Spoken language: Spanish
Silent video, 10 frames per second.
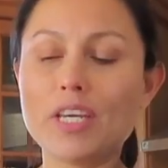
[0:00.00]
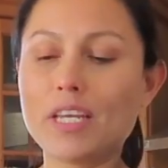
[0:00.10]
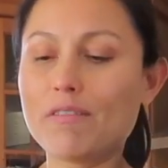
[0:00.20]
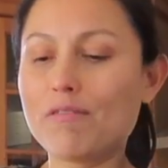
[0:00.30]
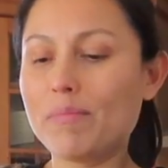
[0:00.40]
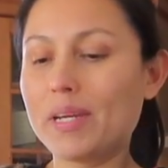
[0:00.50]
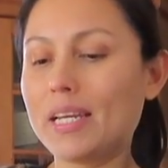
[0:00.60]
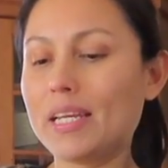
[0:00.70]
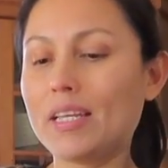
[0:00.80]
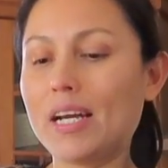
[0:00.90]
quieren
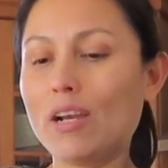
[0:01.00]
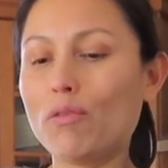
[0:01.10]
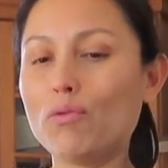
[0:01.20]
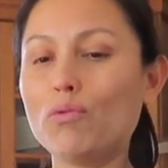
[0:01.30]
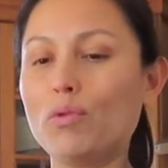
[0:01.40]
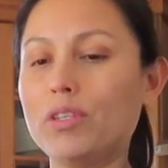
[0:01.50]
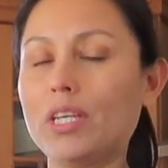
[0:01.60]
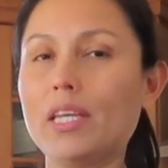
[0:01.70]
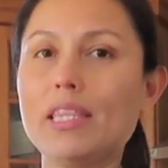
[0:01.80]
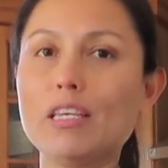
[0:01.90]
comer algo
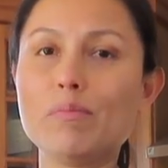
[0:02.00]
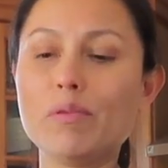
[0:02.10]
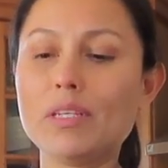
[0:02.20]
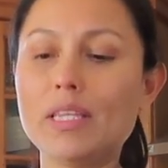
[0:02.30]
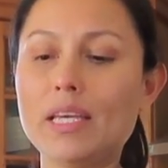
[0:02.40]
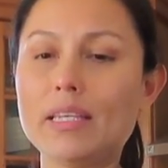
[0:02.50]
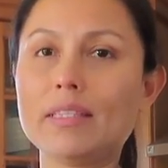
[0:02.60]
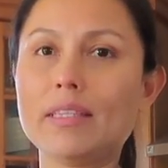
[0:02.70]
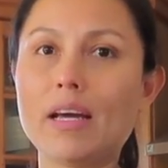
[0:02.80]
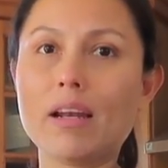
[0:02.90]
dulce. Después de
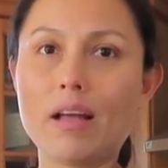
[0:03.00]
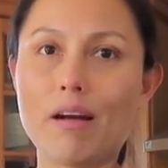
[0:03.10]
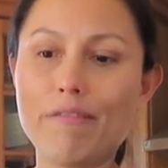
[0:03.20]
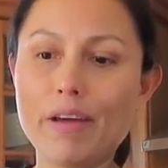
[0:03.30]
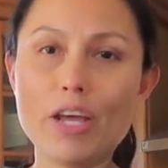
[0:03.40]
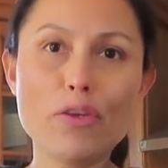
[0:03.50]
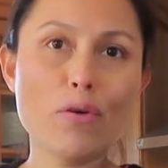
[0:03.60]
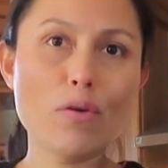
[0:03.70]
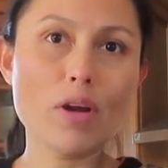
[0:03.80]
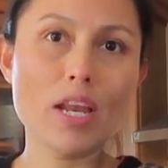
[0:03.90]
estar afuera
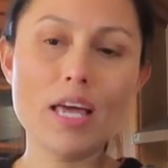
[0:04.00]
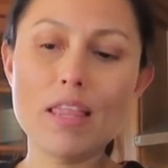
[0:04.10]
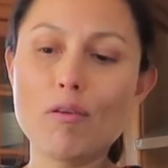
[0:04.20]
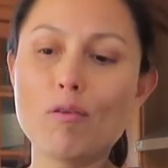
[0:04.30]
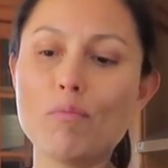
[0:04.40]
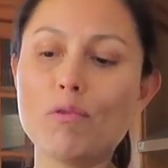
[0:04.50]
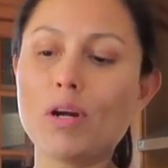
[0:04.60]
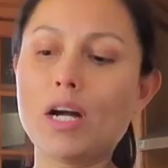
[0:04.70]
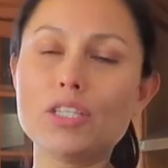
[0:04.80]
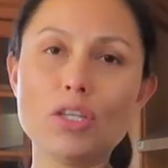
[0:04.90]
yo congelada
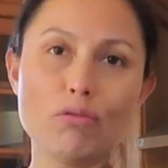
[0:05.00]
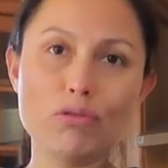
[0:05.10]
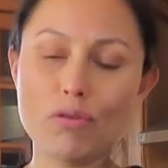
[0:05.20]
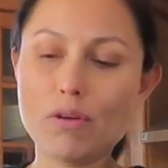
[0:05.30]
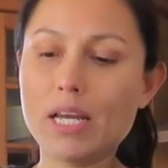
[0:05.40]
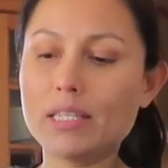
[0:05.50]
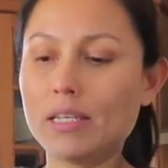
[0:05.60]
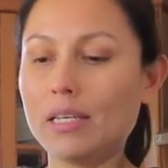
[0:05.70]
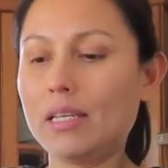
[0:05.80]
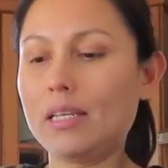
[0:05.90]
como casi dos horas,
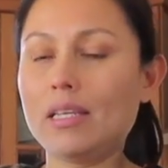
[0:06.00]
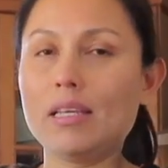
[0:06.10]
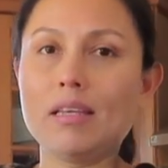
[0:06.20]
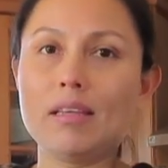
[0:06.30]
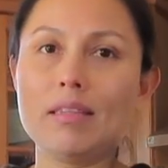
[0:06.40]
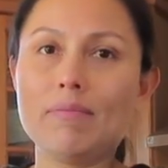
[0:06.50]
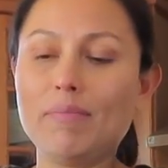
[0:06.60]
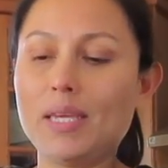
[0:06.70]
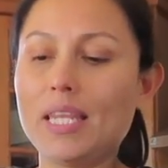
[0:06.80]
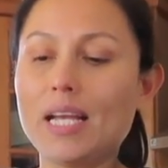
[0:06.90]

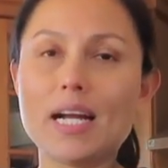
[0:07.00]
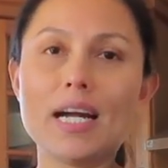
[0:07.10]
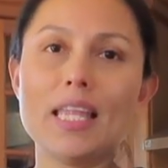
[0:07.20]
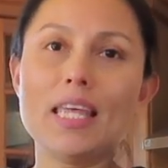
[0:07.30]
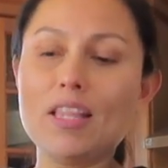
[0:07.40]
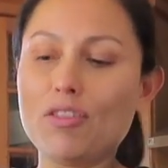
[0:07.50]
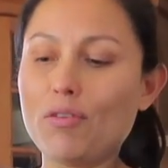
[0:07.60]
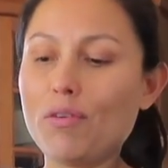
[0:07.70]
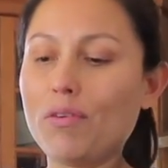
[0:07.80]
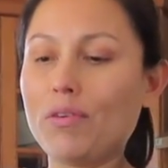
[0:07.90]
vienen acá
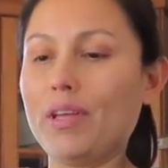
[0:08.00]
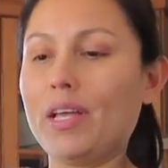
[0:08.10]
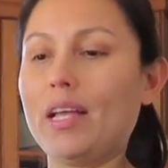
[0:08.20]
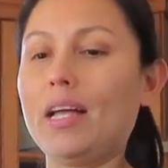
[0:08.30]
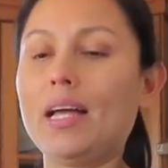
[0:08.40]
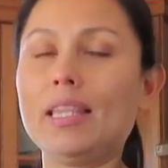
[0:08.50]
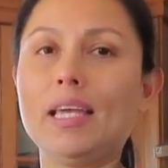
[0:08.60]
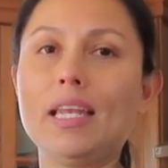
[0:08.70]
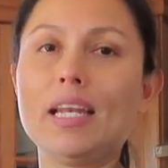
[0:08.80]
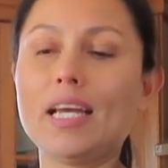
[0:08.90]
adentro a
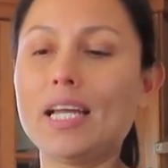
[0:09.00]
querer